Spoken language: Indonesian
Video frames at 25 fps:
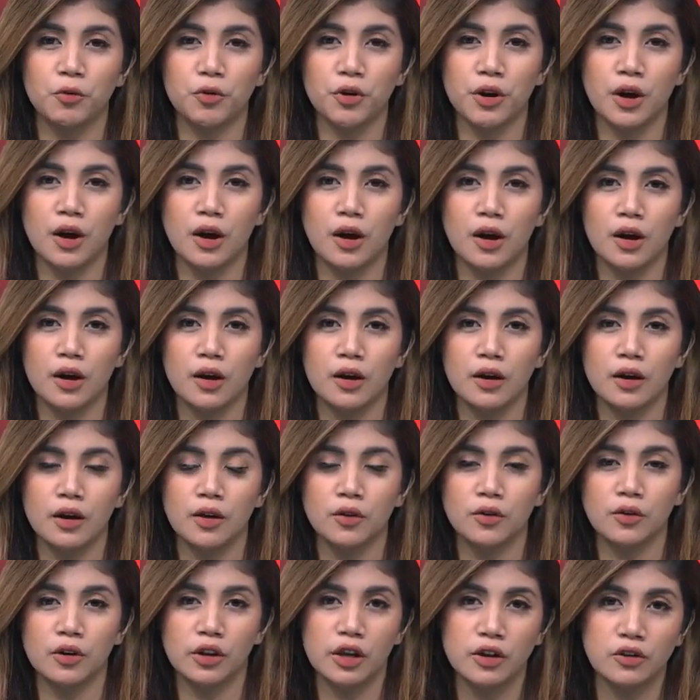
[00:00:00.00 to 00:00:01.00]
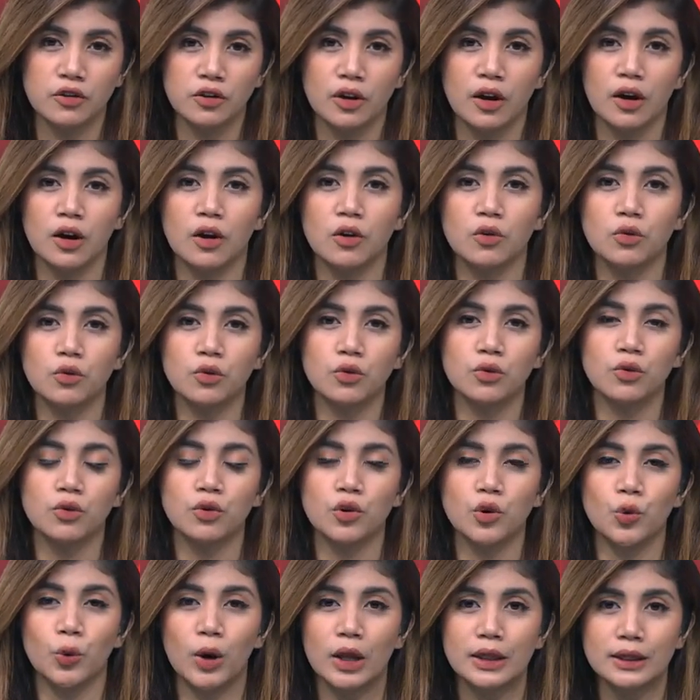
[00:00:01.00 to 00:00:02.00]
Muda Indonesia
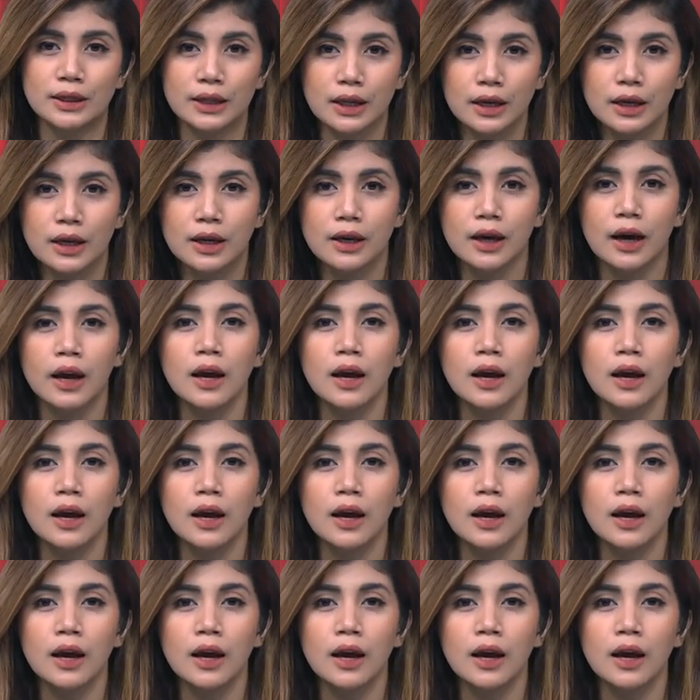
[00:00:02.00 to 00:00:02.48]
U23